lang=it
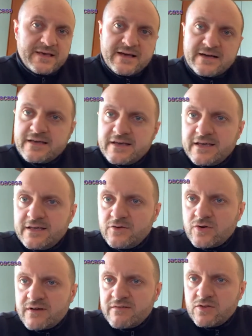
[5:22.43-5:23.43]
e anche chi
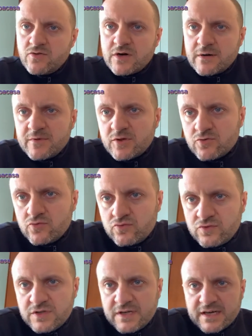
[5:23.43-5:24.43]
non avendo capito
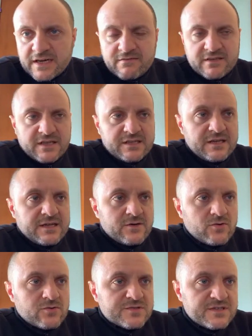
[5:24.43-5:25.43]
tutti la gravità delle
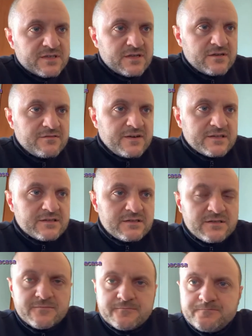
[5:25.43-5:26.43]
cose, dei
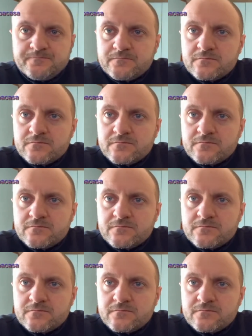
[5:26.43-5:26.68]
fatti, eh,